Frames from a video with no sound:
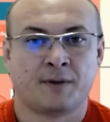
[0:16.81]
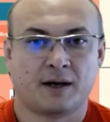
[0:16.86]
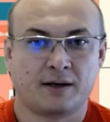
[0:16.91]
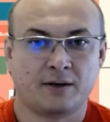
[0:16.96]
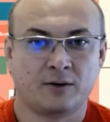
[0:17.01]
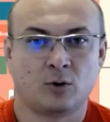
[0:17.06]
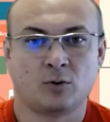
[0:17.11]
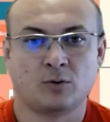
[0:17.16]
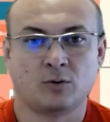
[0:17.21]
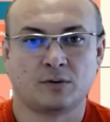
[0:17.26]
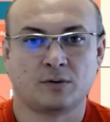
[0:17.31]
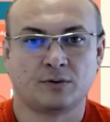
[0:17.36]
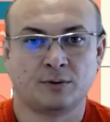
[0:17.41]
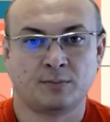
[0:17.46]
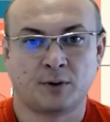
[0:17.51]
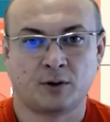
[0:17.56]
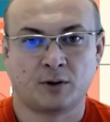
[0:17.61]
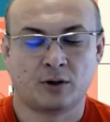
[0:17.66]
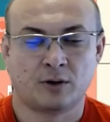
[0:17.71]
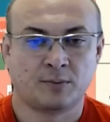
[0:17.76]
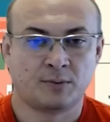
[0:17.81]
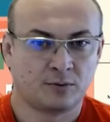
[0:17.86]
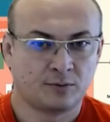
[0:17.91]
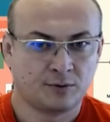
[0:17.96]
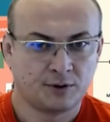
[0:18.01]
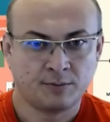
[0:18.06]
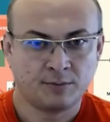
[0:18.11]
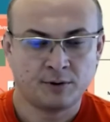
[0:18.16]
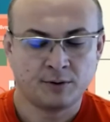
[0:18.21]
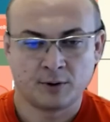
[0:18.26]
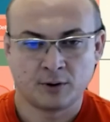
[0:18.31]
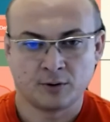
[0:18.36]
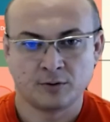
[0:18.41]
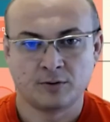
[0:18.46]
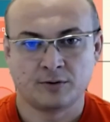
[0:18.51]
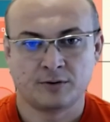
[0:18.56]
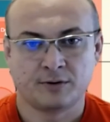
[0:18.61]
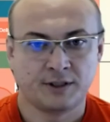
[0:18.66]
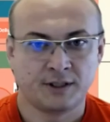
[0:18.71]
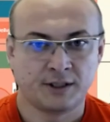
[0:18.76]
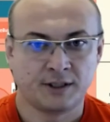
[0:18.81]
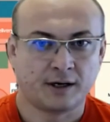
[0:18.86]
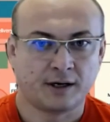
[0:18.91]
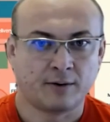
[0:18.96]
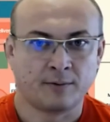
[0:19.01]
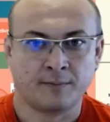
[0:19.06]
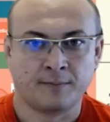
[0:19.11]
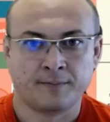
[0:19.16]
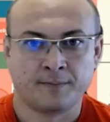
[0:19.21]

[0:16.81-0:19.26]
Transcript: a introdução de prodops no time de produto digital.